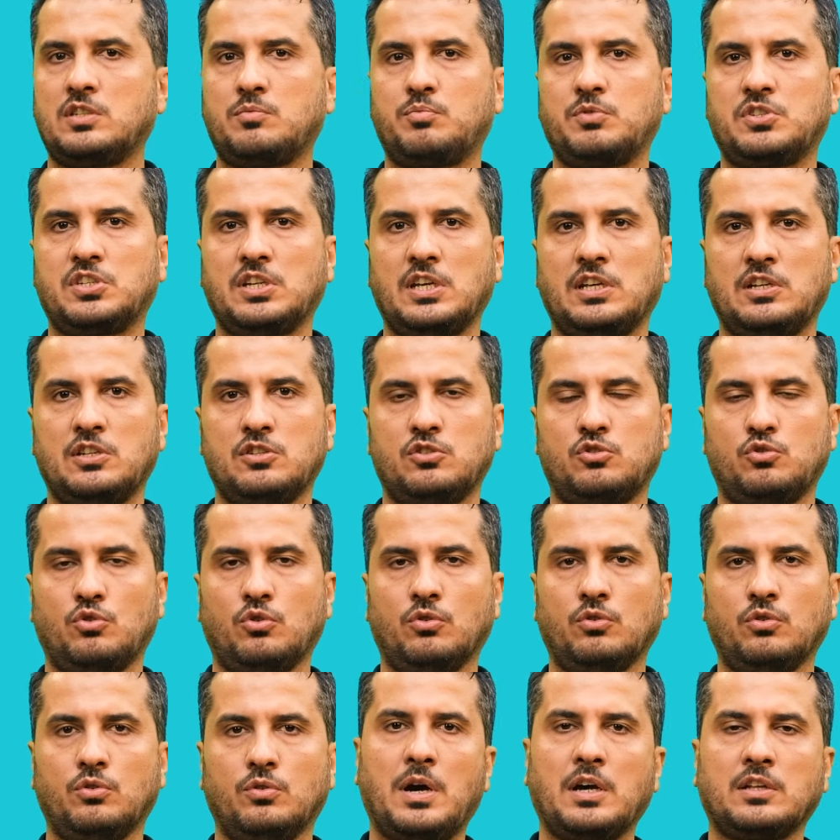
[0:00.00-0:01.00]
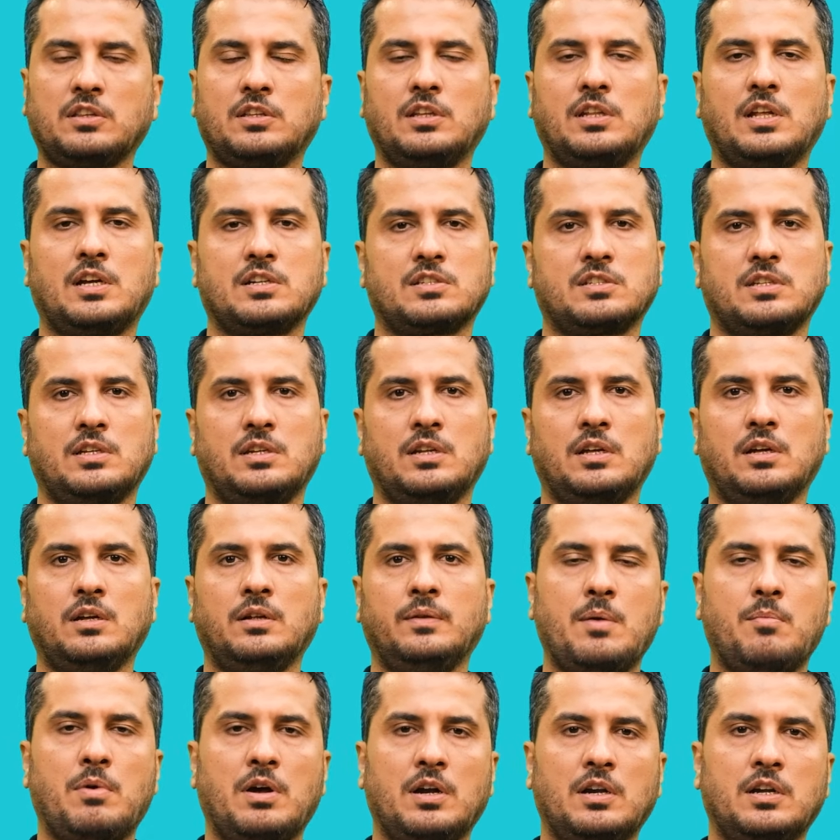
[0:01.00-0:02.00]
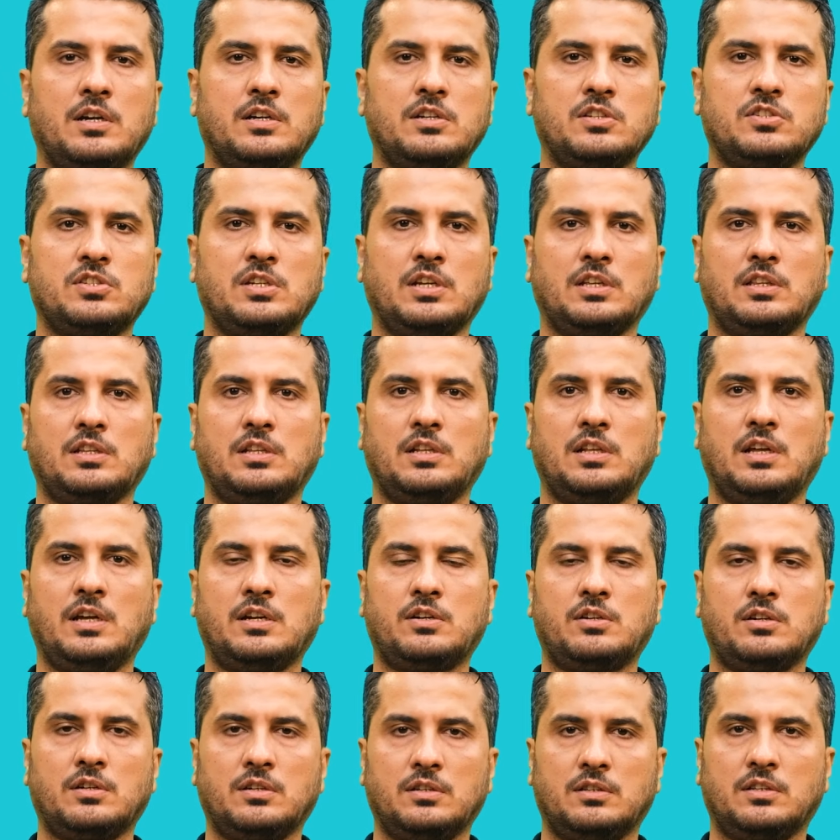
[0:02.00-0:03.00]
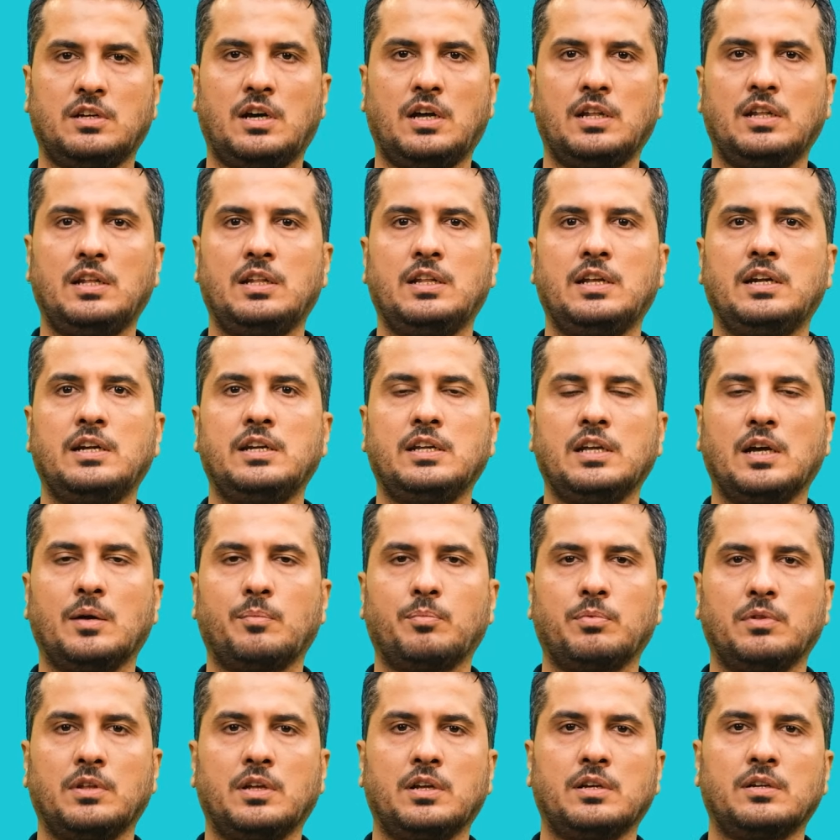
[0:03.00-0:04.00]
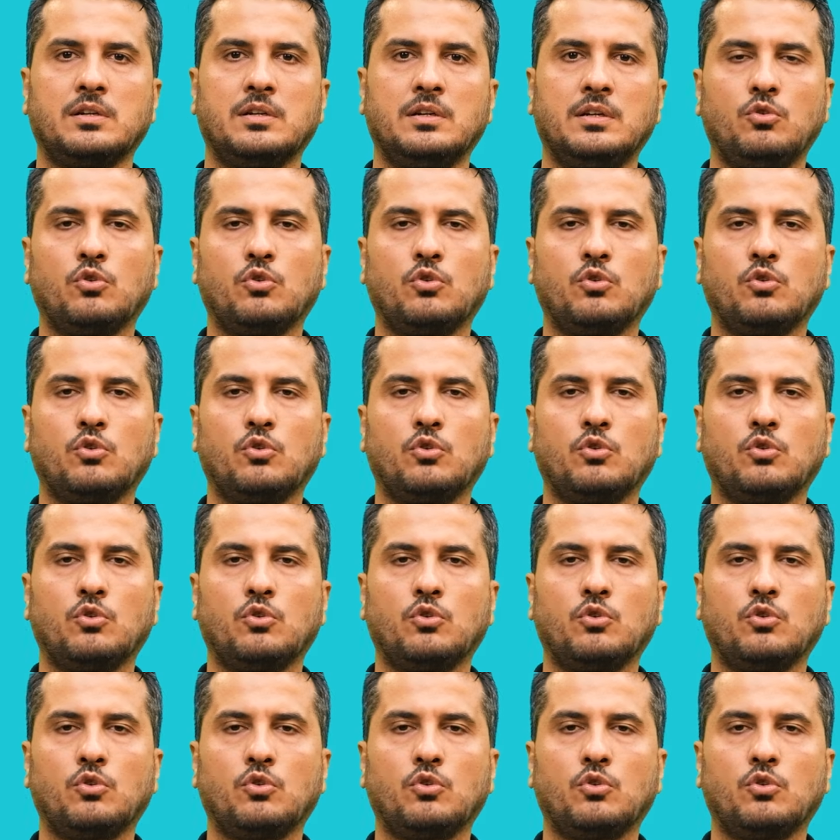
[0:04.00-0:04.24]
hiçbir şeyiniz yok. Baktılar sana MR'larını çektiler, tahlillerini yaptılar.